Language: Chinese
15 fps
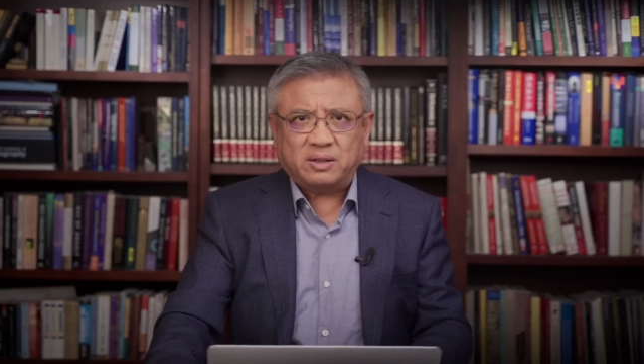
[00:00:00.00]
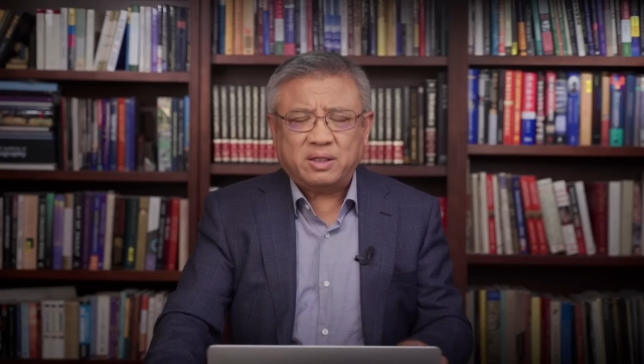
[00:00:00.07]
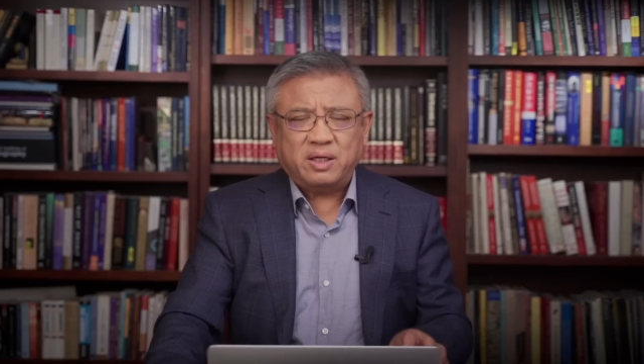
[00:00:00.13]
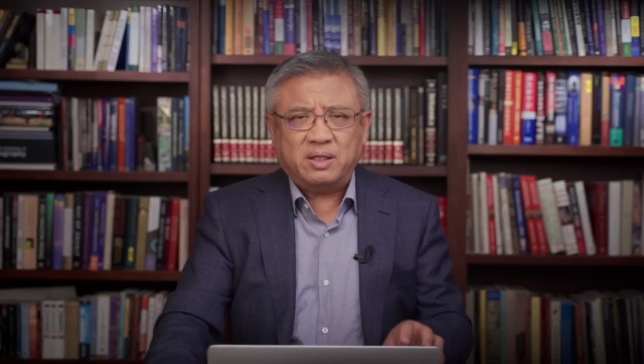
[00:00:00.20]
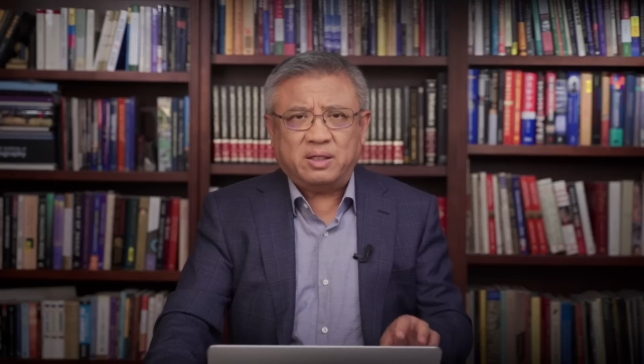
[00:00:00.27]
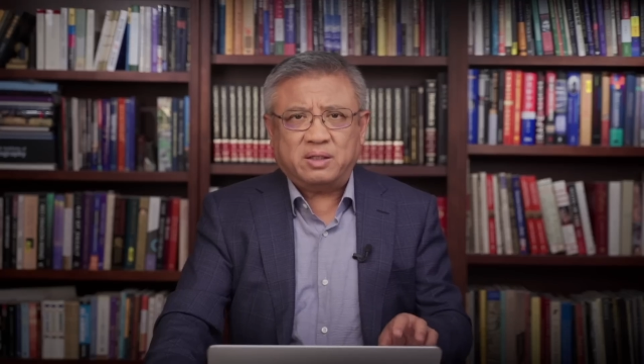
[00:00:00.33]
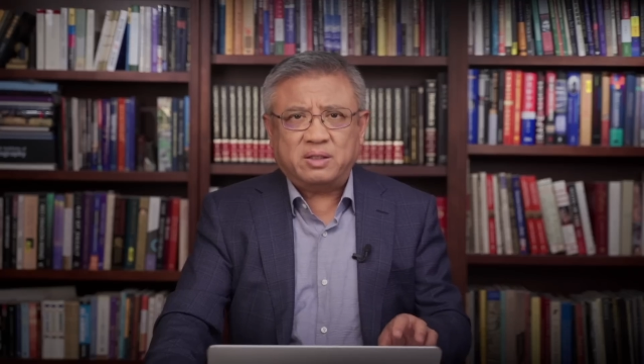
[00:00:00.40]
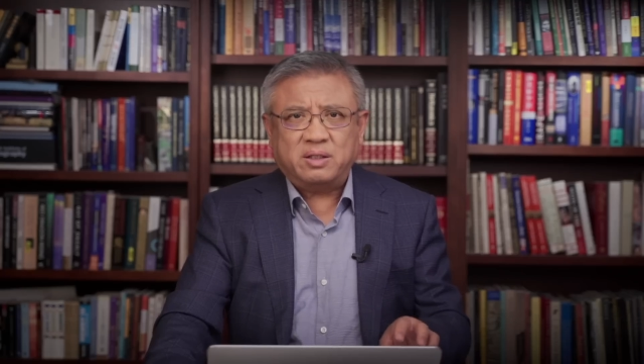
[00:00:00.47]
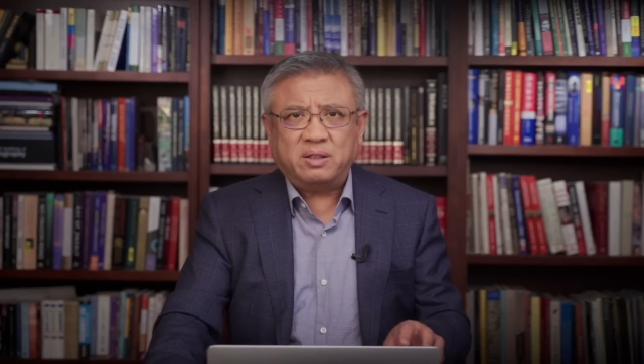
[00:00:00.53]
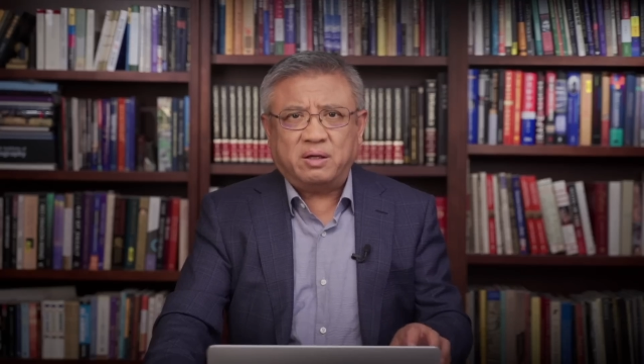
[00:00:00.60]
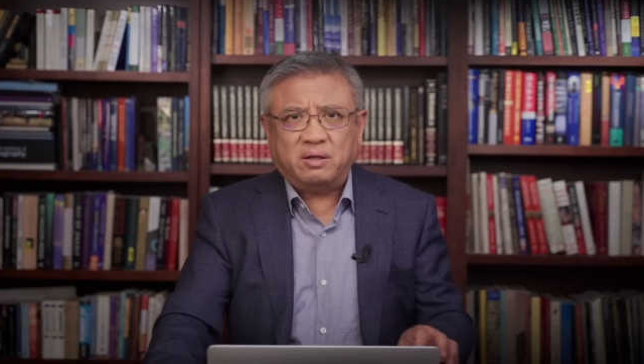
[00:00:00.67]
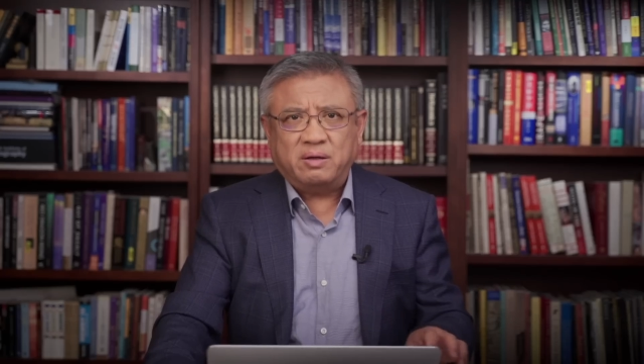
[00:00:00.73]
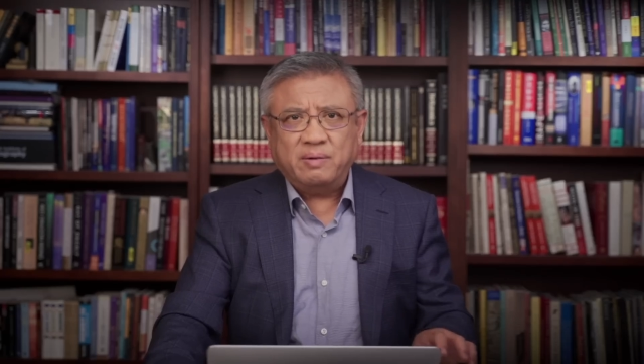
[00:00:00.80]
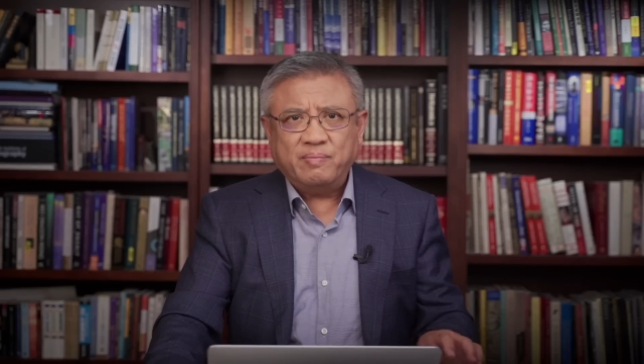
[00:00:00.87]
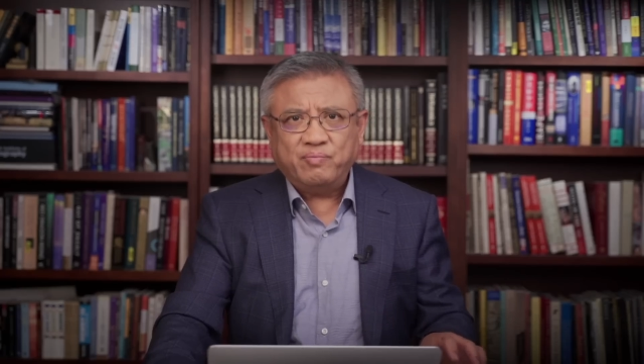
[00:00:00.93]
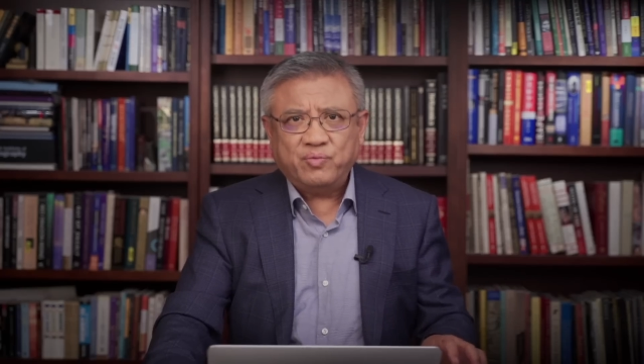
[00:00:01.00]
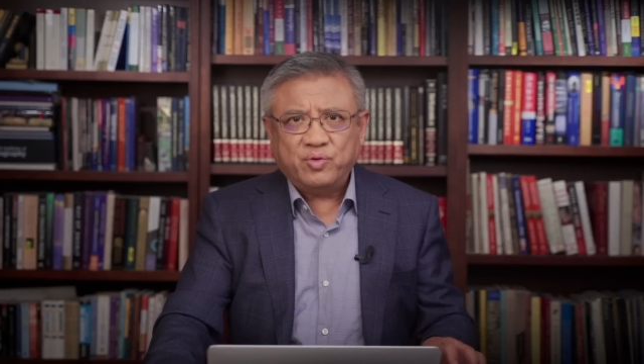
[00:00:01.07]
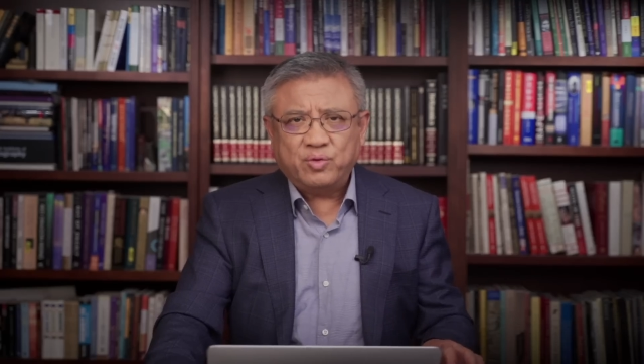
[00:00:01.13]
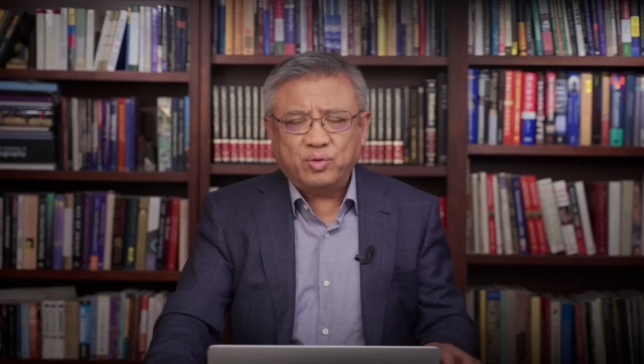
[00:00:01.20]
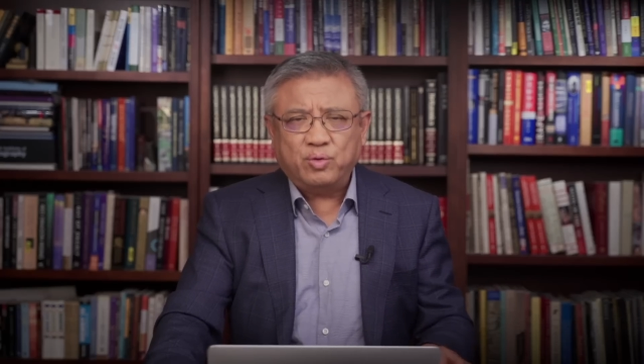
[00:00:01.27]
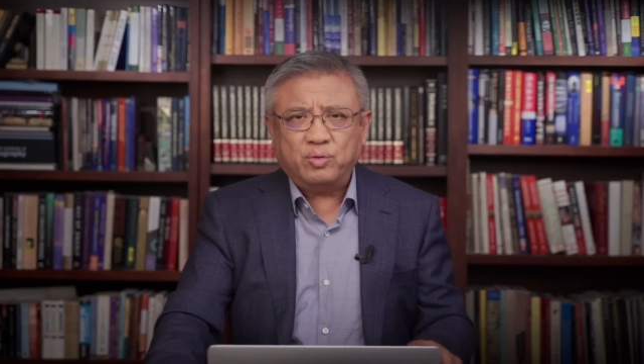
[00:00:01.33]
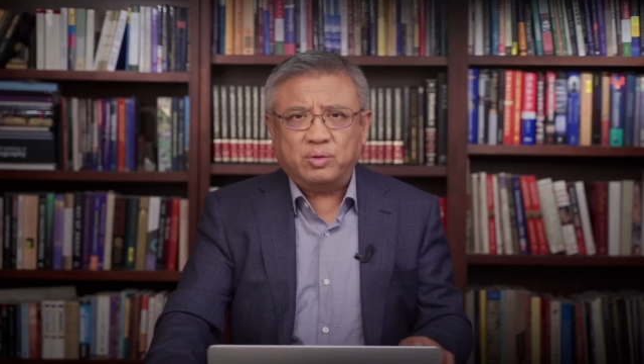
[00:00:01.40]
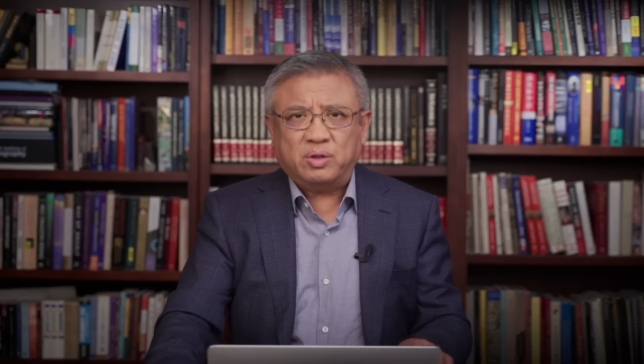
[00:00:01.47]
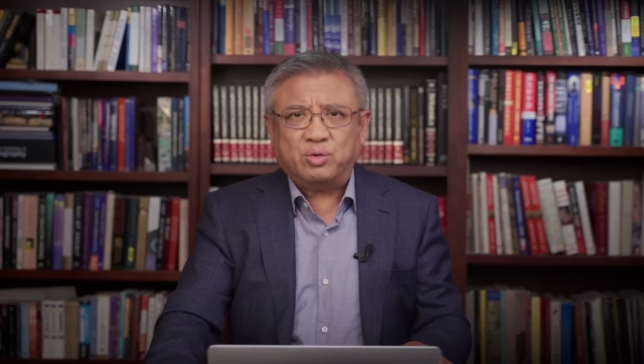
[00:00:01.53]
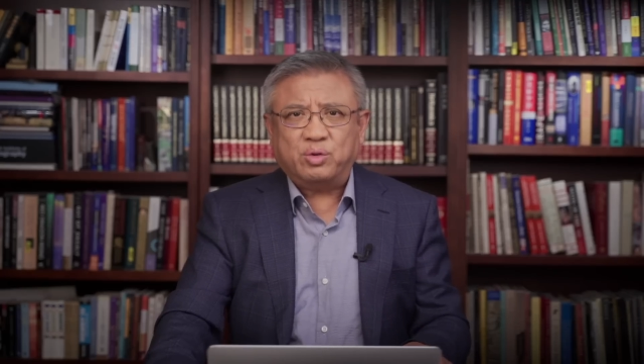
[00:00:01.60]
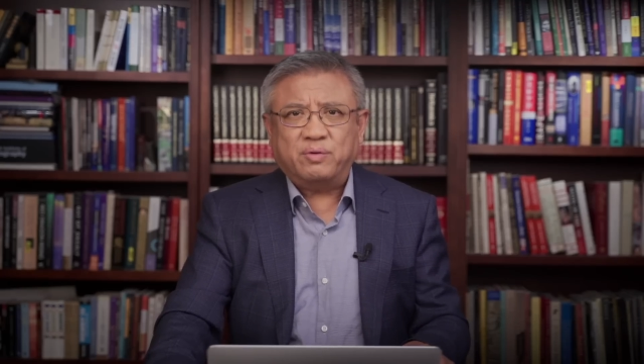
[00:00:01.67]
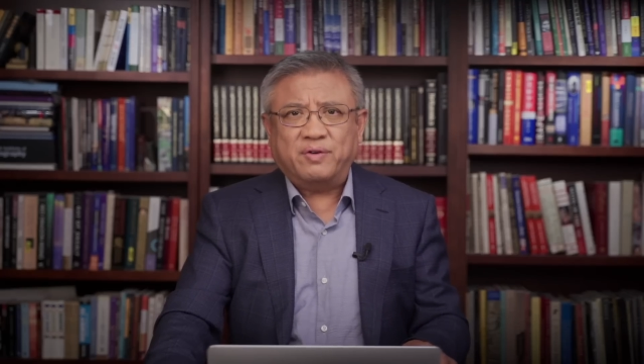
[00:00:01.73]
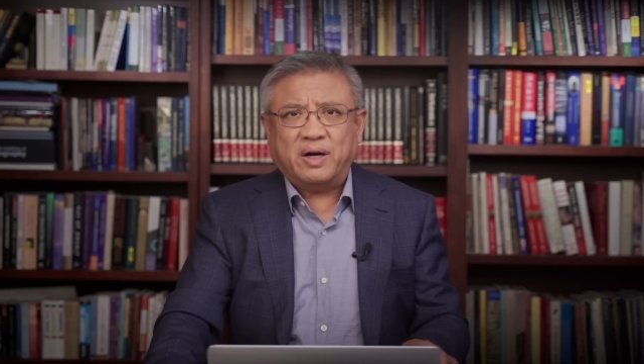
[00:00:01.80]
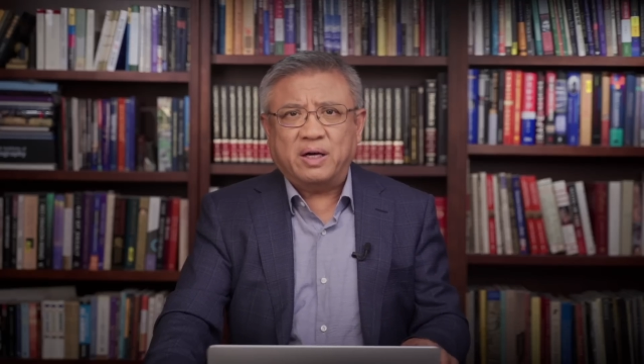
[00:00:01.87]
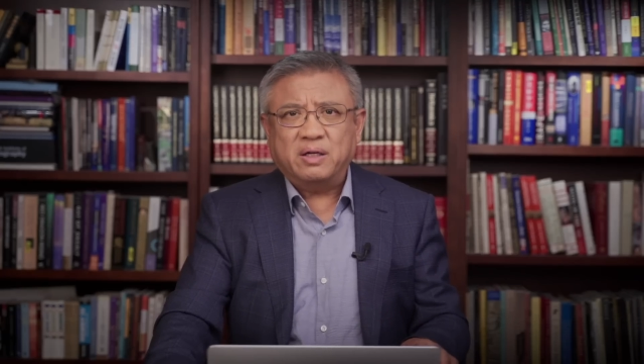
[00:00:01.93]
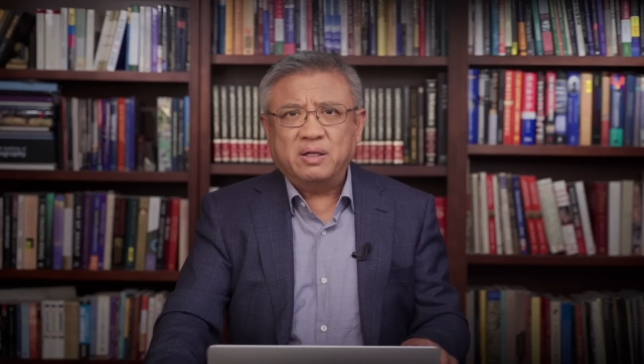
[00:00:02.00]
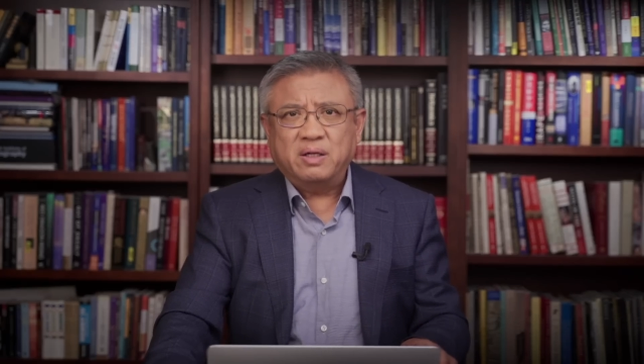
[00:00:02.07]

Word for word: 他也知道中共的说法，